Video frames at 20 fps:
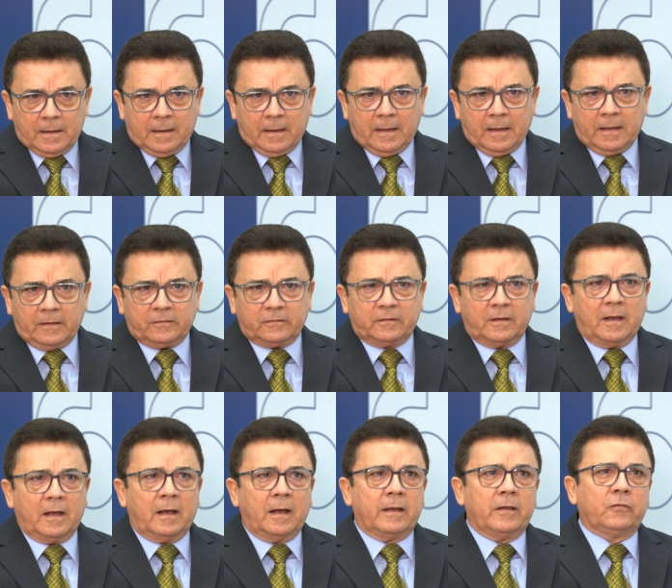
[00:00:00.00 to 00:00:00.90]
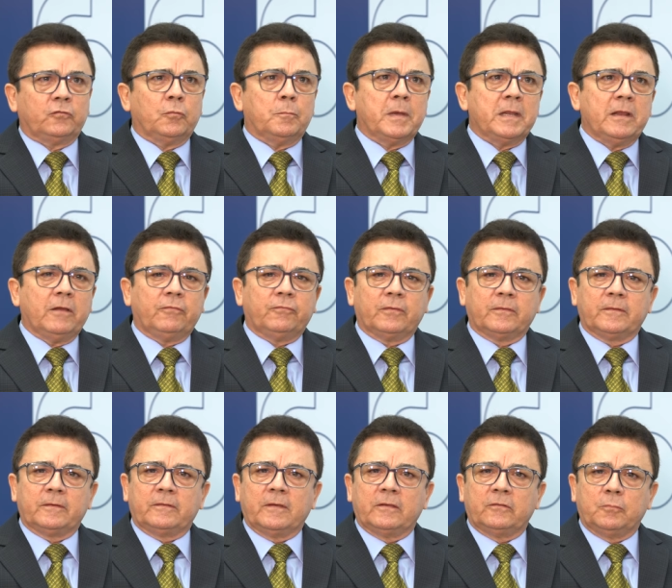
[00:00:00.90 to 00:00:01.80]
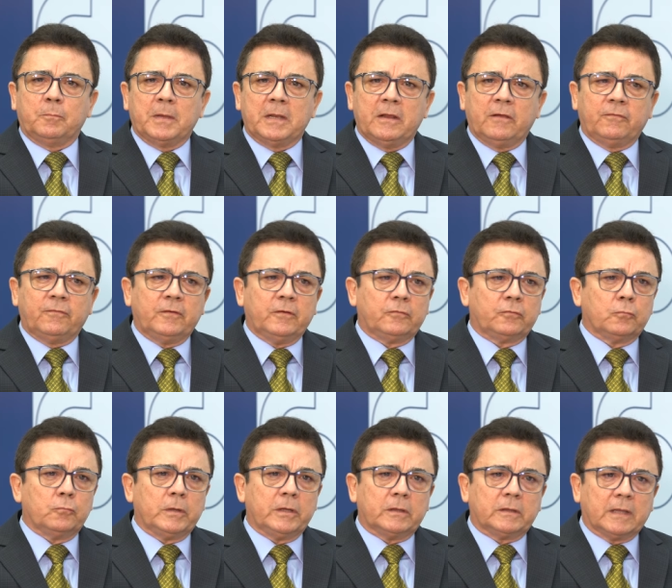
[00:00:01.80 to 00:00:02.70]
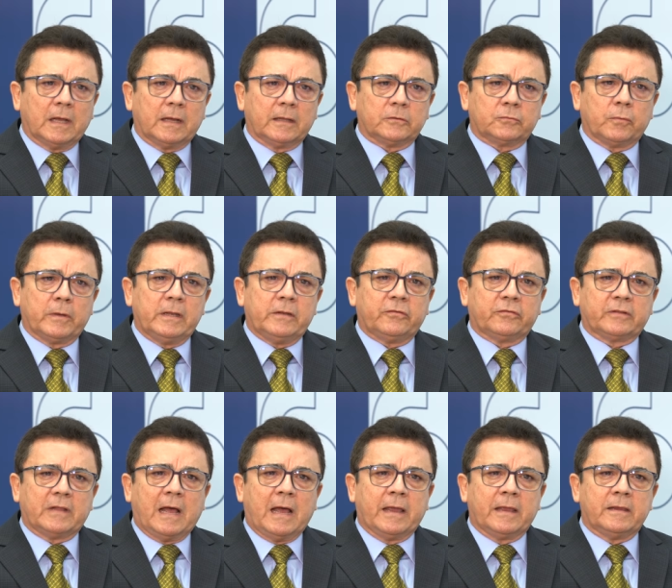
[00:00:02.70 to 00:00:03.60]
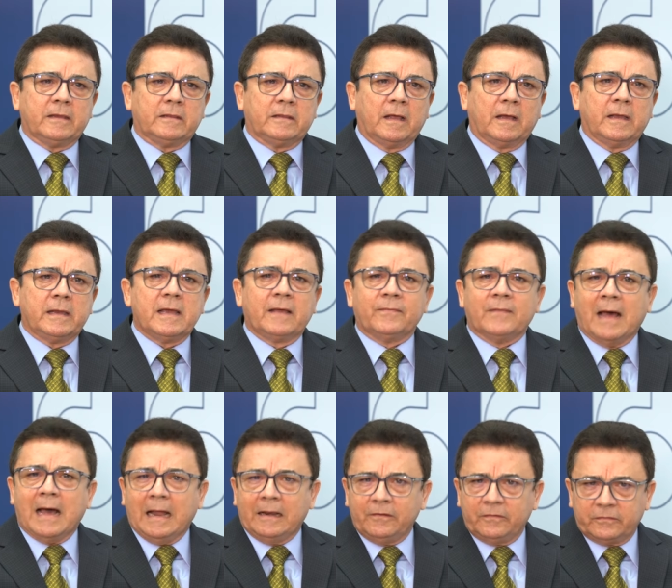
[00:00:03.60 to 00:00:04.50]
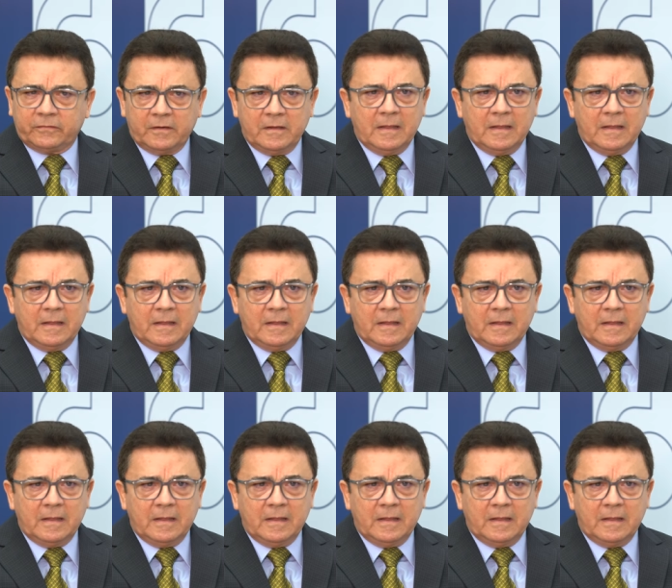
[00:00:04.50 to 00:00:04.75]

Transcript: Essa, esse, benefício, esse benefício, no entanto, ele está ainda em análise,